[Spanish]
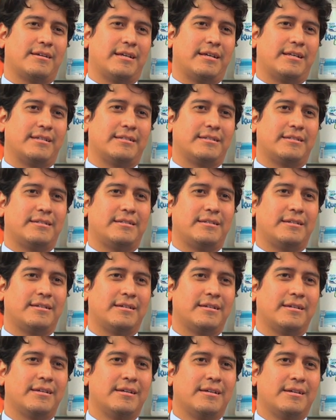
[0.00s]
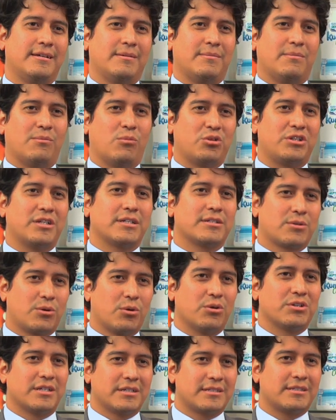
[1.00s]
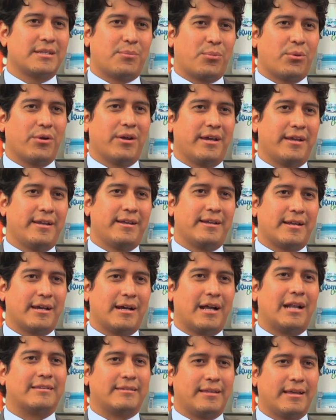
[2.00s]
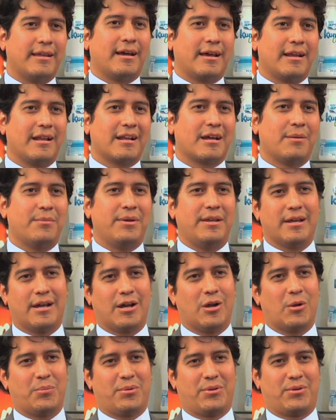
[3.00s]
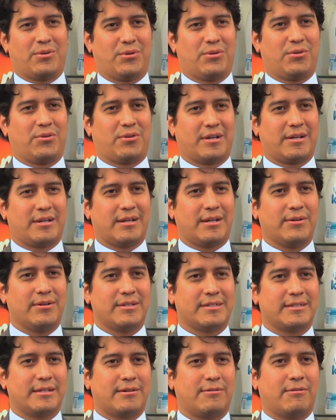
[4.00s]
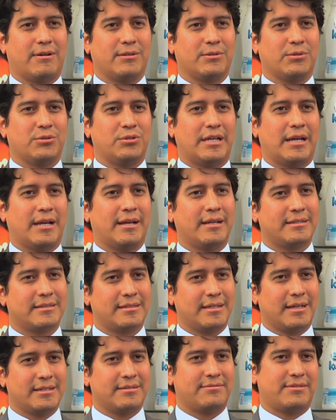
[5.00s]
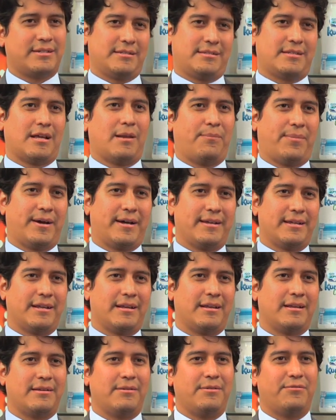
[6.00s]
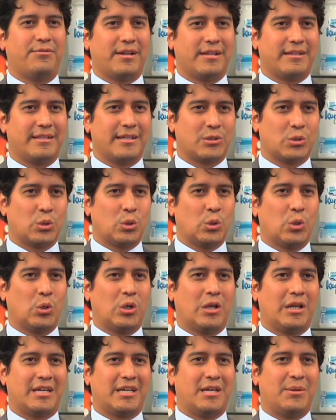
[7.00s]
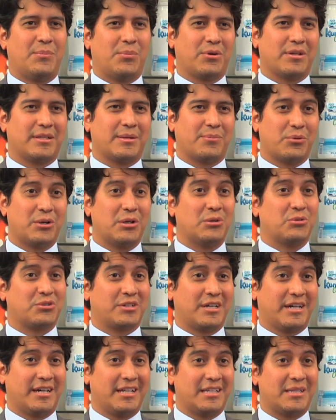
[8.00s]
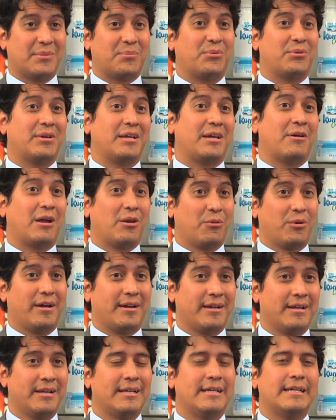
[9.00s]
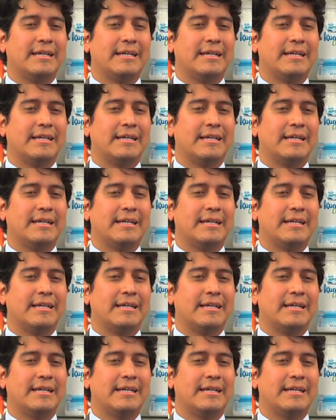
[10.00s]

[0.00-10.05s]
Es decir, muchas cosas te pueden alterar el caminado, pero yo lo que creo es que cuando ya estás frente al panel y frente a todo el equipo que te puede juzgar y te puede evaluar,